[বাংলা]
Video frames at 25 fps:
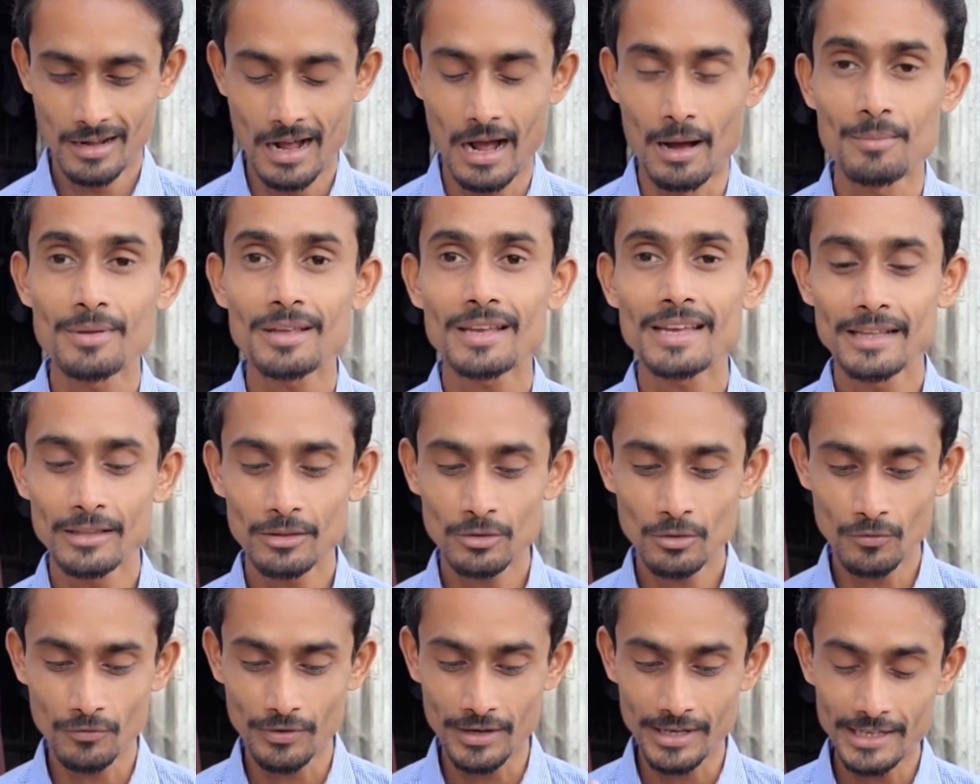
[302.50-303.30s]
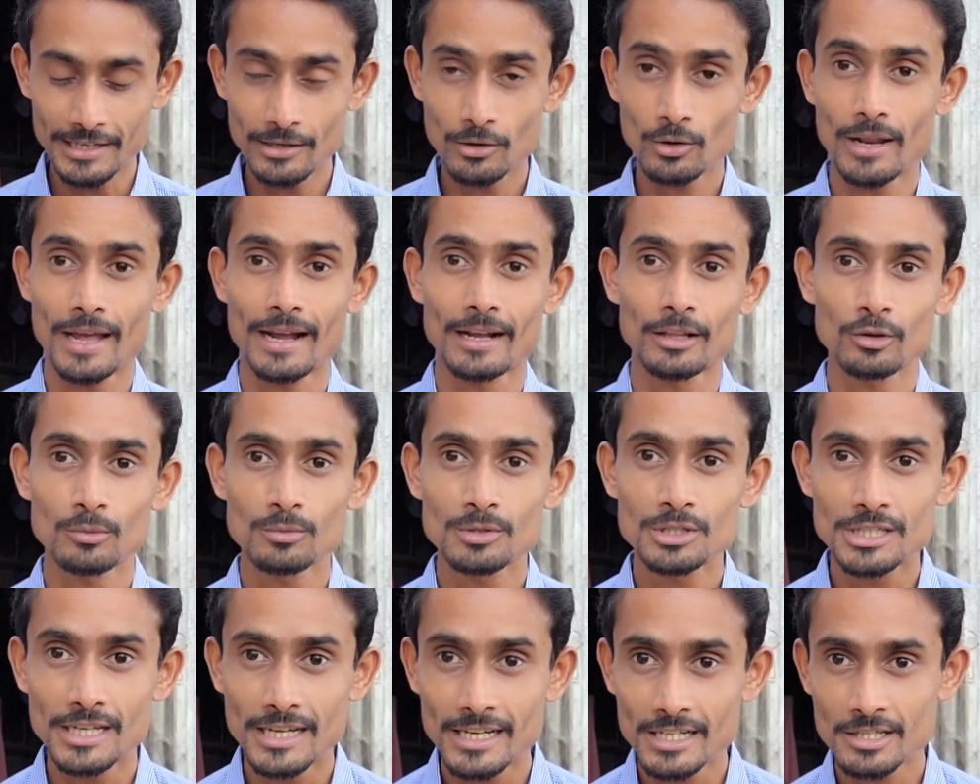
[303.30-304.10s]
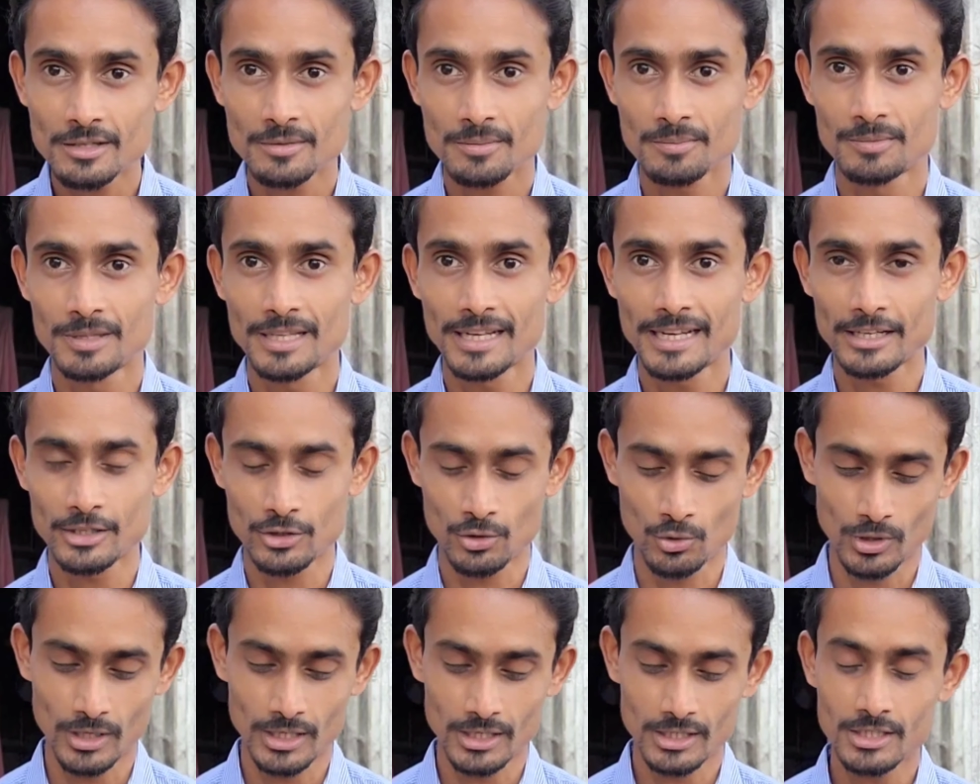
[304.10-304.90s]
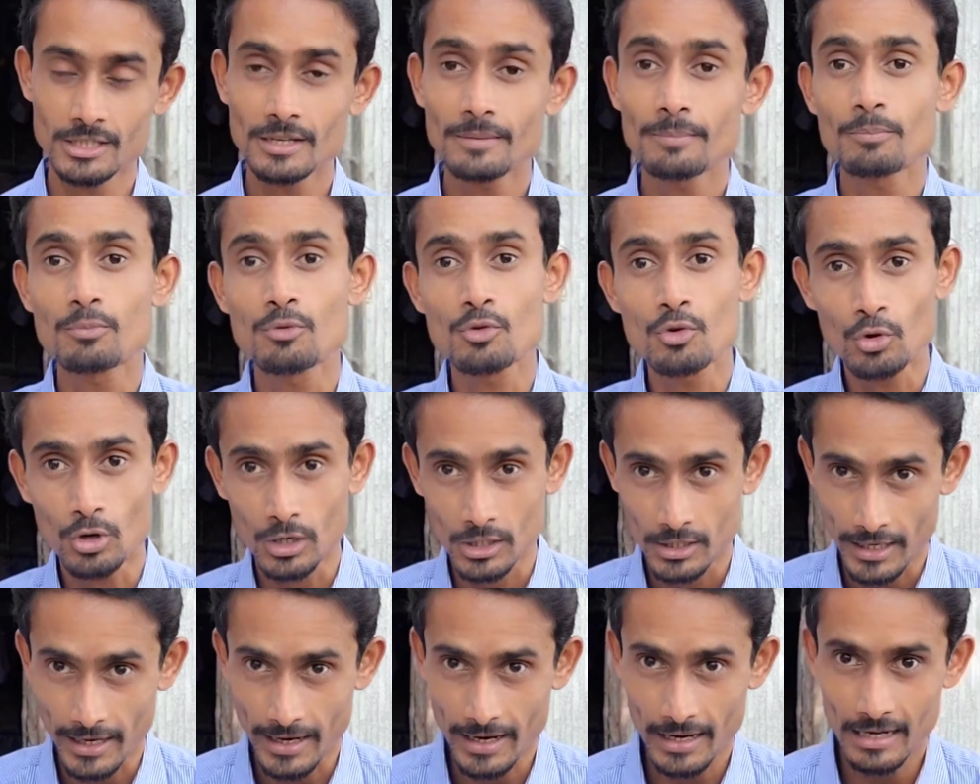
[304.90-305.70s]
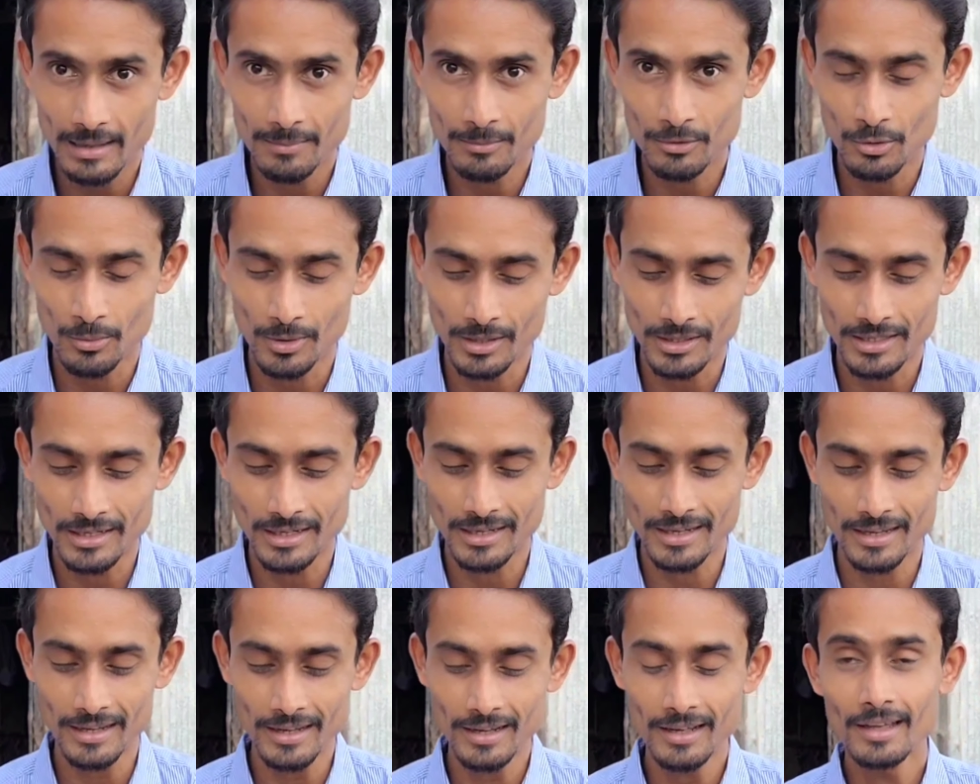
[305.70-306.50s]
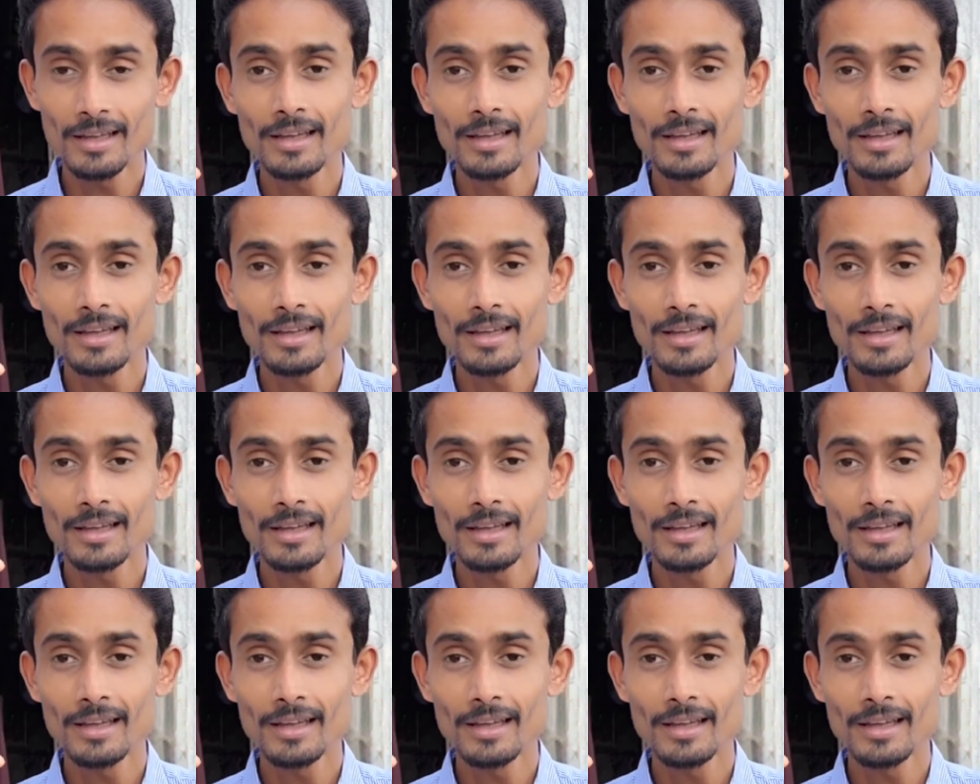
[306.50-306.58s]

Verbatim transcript: আমি কিন্তু ভিডিওর একদম শেষ দিকে চলে এসেছি পুরোটা দেখালাম তোমাদেরকে